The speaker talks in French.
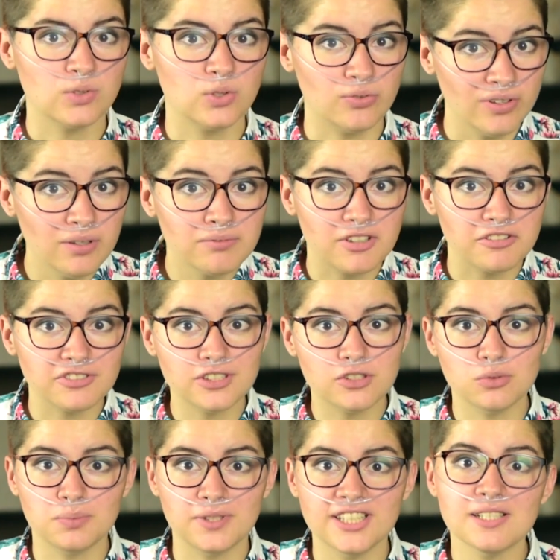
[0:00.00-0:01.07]
Le film va vite
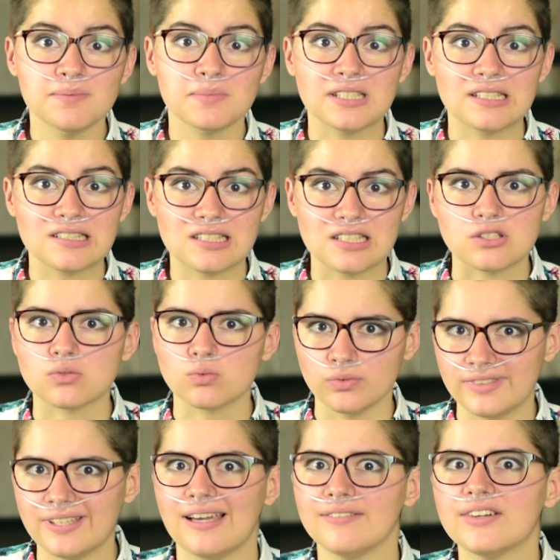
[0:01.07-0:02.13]
l'oublier, mais c'est son
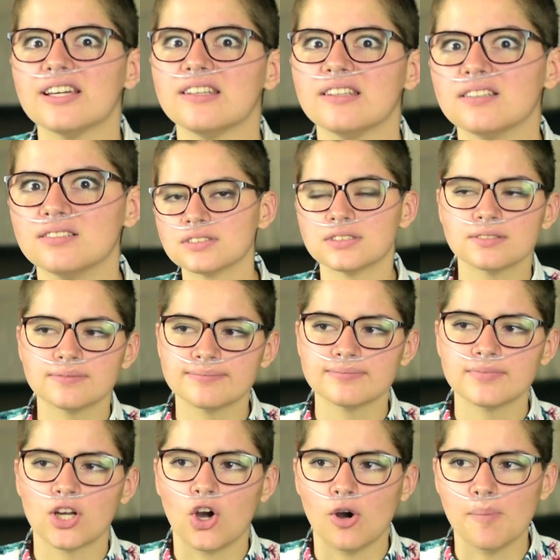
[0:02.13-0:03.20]
travail quand